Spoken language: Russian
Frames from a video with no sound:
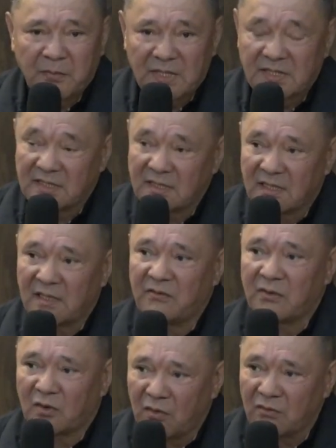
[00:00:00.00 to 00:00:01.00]
председателя
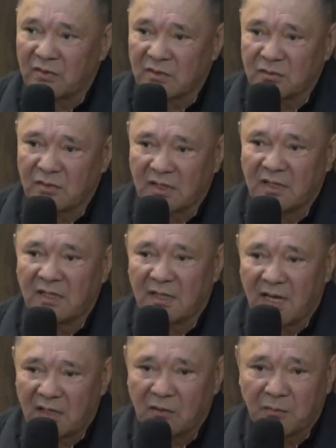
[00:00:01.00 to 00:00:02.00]
Верховного суда,
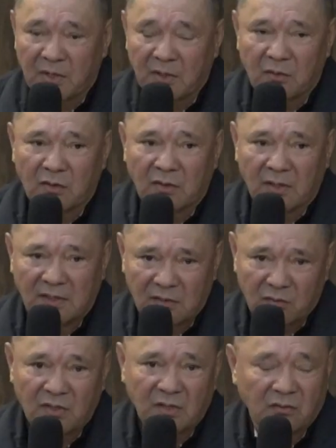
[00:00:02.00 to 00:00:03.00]
генерального прокурора и
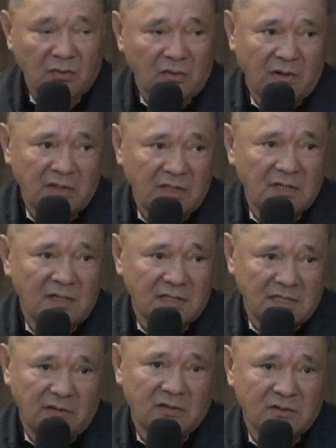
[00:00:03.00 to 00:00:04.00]
других руководителей
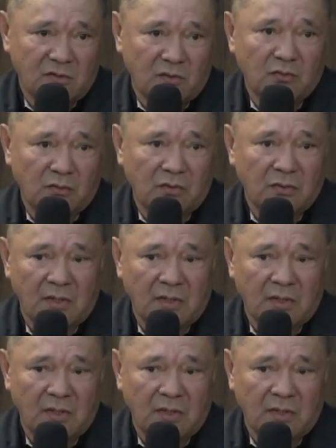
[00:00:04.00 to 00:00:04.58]
силовых структур.